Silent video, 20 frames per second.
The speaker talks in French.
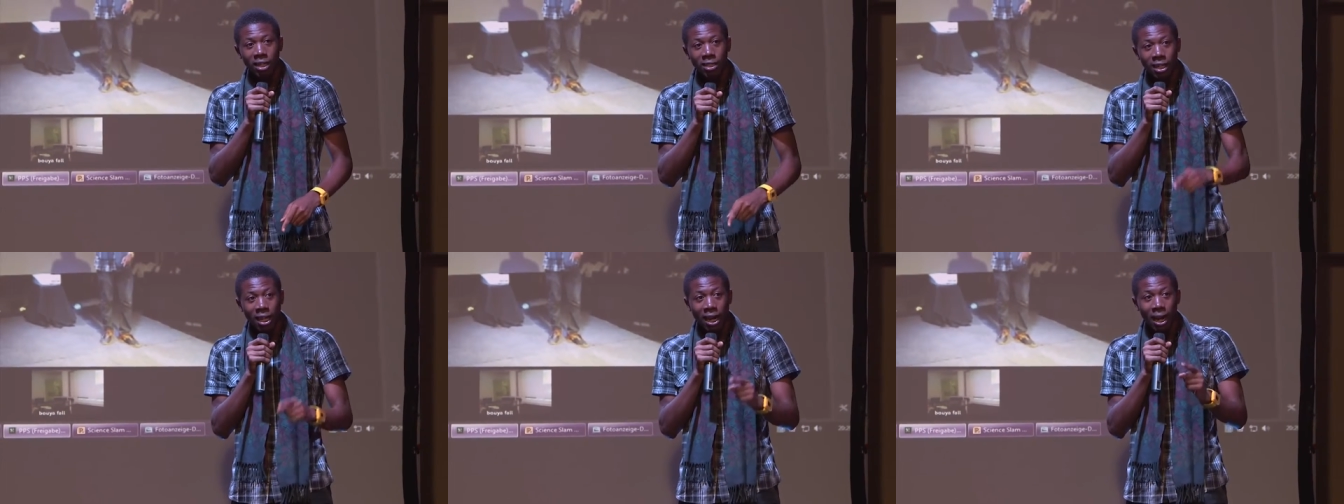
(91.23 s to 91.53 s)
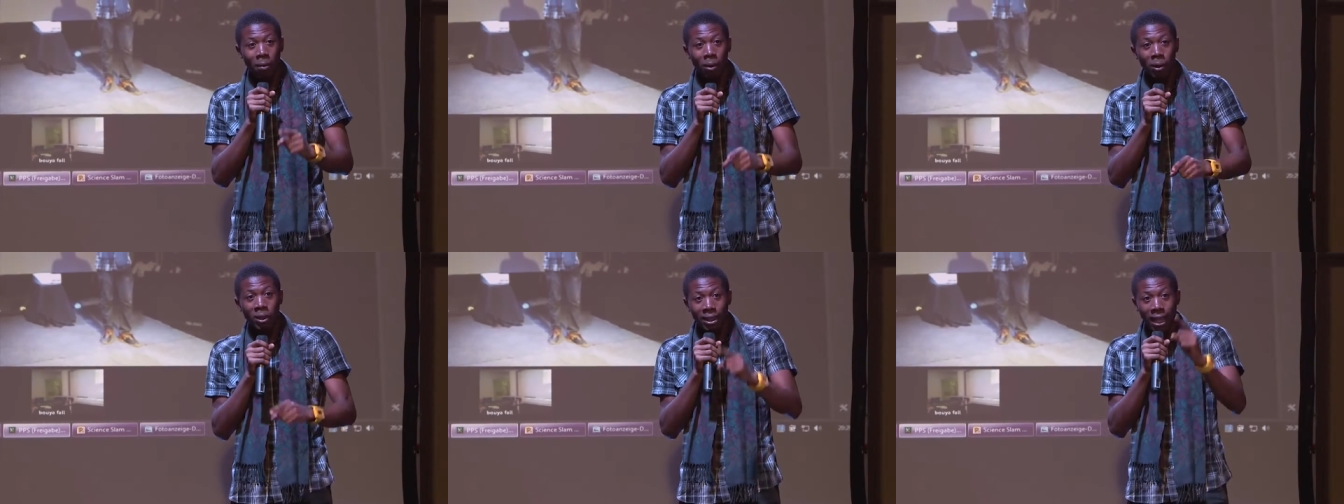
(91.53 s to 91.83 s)
s'est
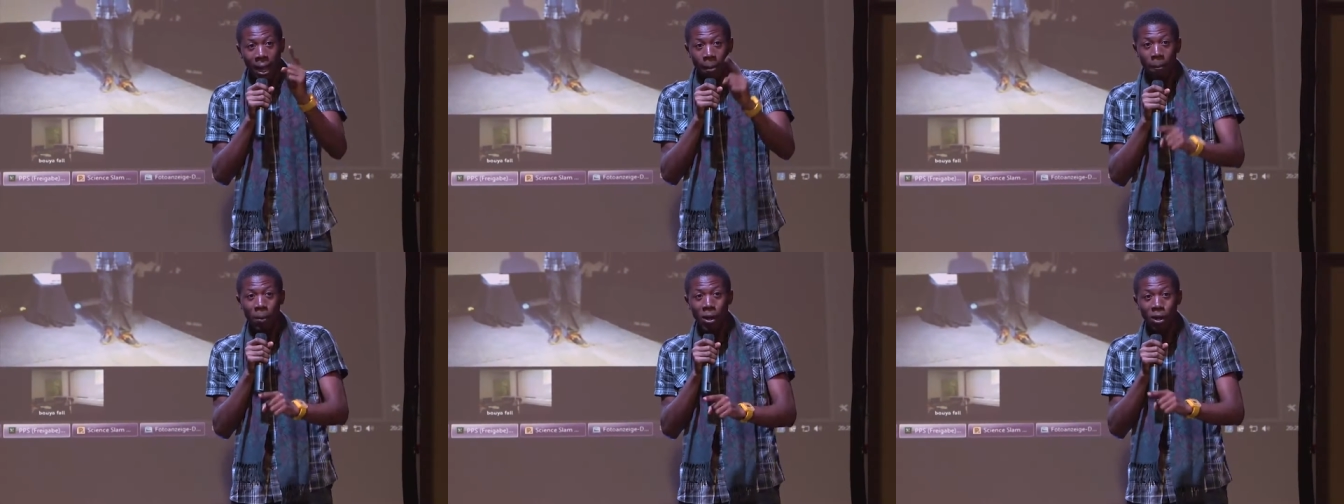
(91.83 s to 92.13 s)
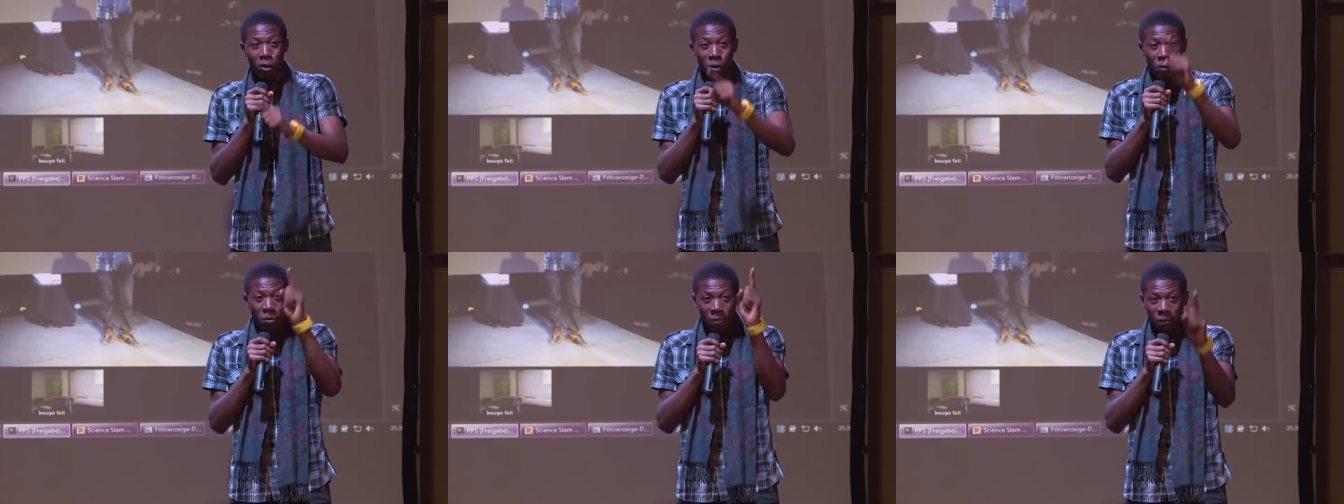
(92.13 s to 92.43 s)
d'abord tapé
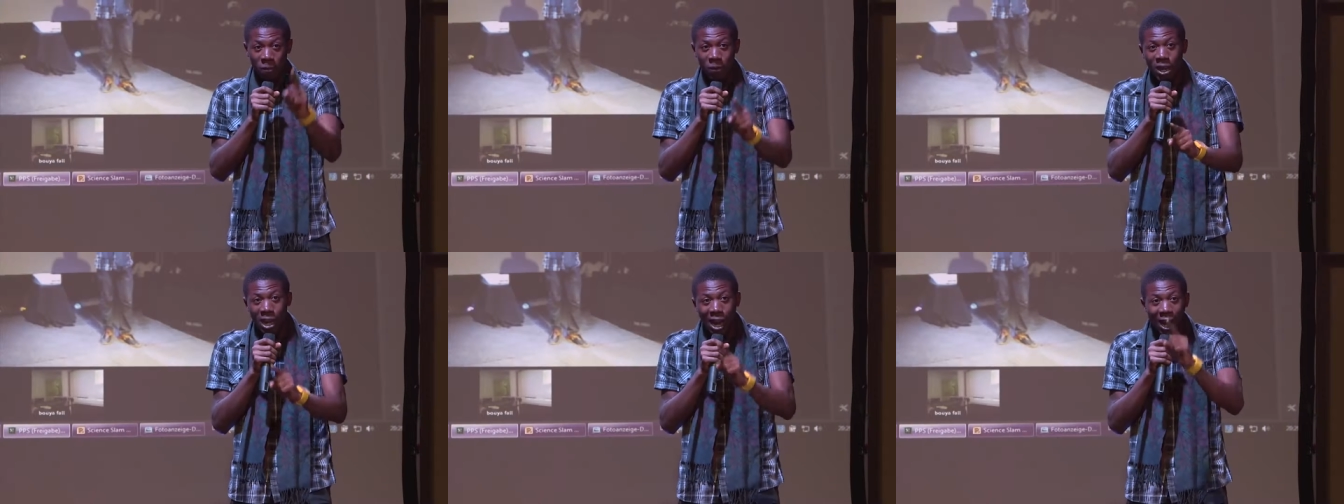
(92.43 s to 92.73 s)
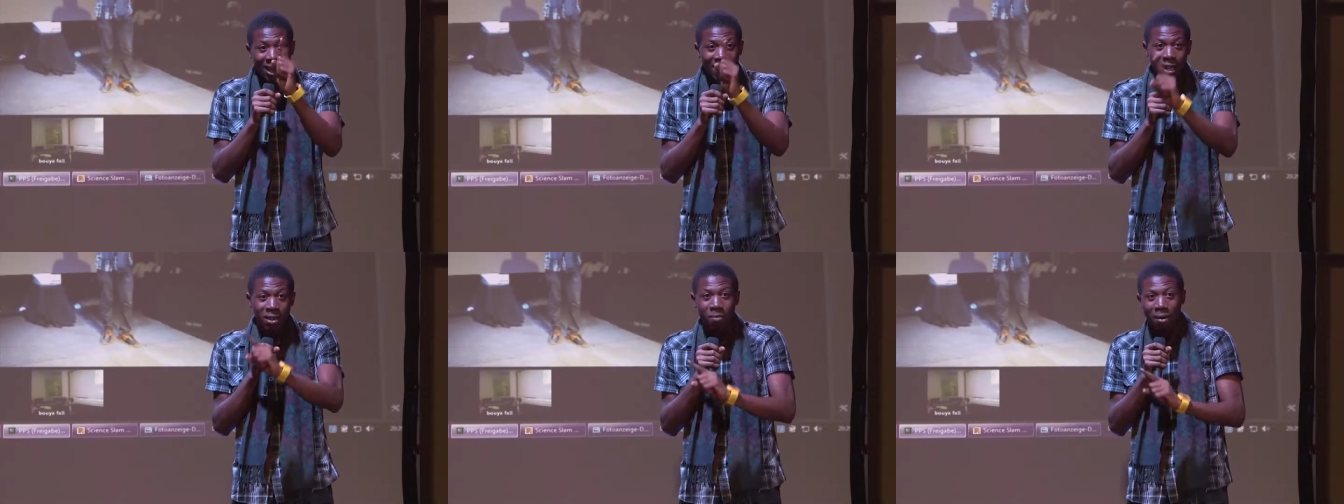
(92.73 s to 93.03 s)
une villa
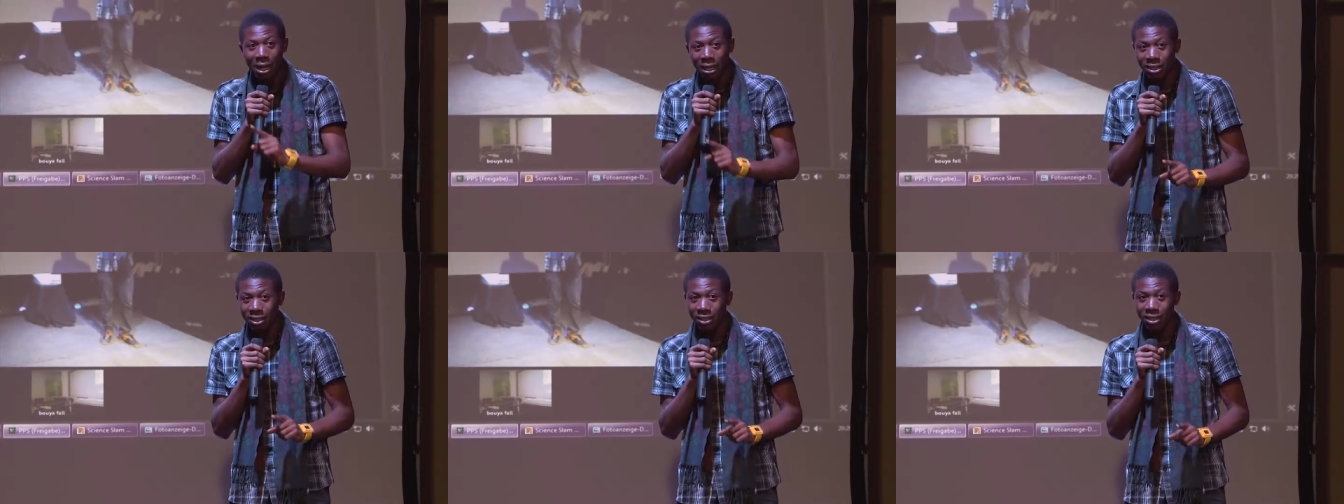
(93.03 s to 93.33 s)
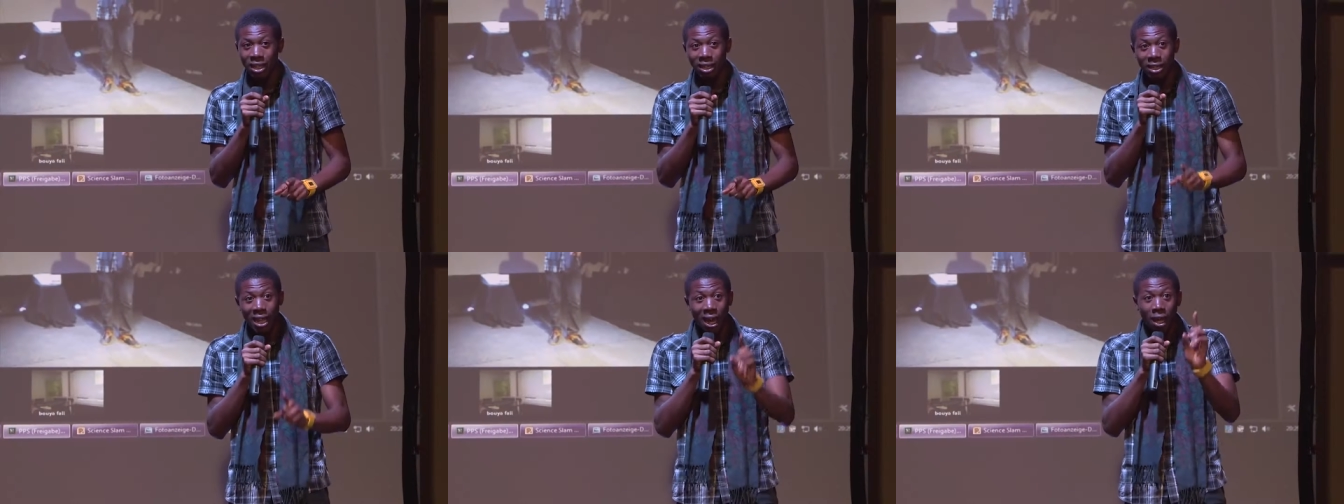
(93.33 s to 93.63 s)

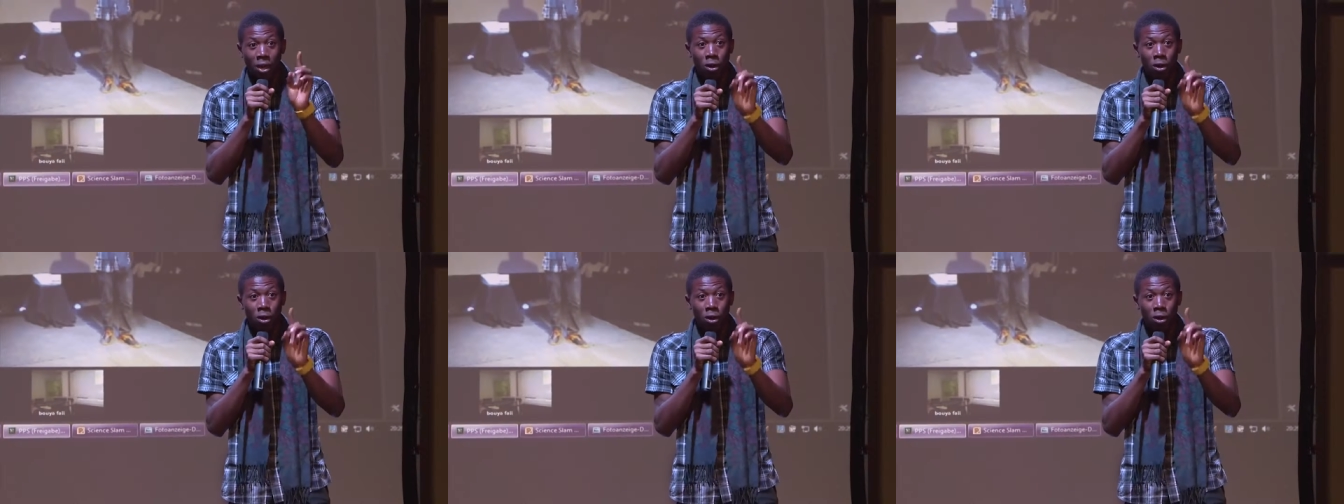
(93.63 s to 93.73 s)
climatisée. Dès que